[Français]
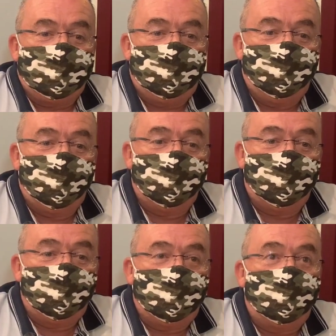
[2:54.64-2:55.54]
qui vont
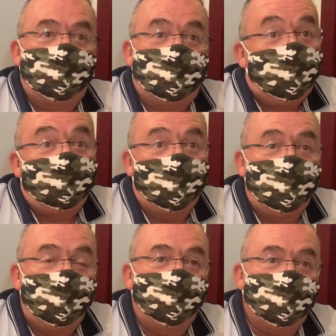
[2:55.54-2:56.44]
euh, peut-être fermer les
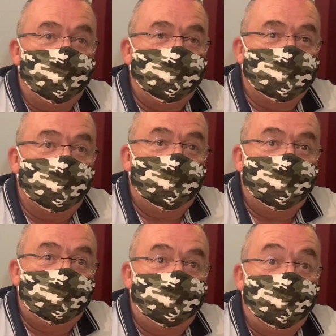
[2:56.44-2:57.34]
portes avec ça.
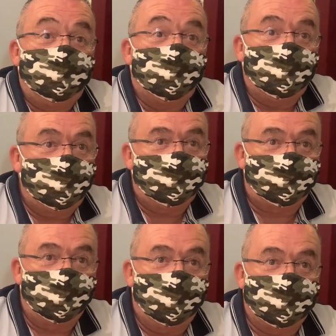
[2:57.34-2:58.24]
Mais bon,
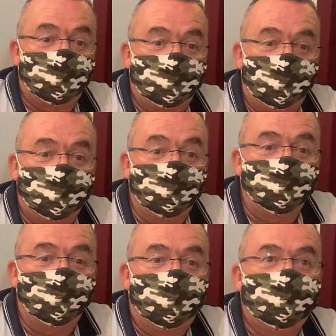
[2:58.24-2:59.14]
la santé avant tout.
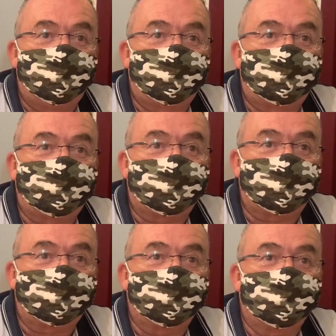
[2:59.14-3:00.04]
Quoi. Bon, ça
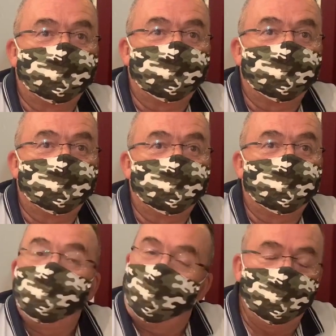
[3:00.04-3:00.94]
vous empêche pas de vivre
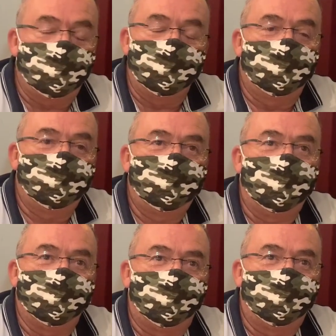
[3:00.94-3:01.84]
Pas du tout. Non,
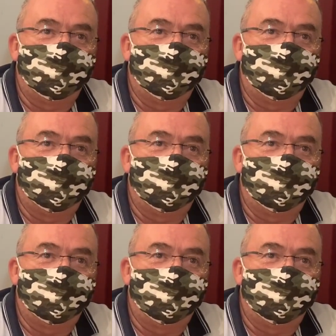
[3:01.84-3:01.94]
non.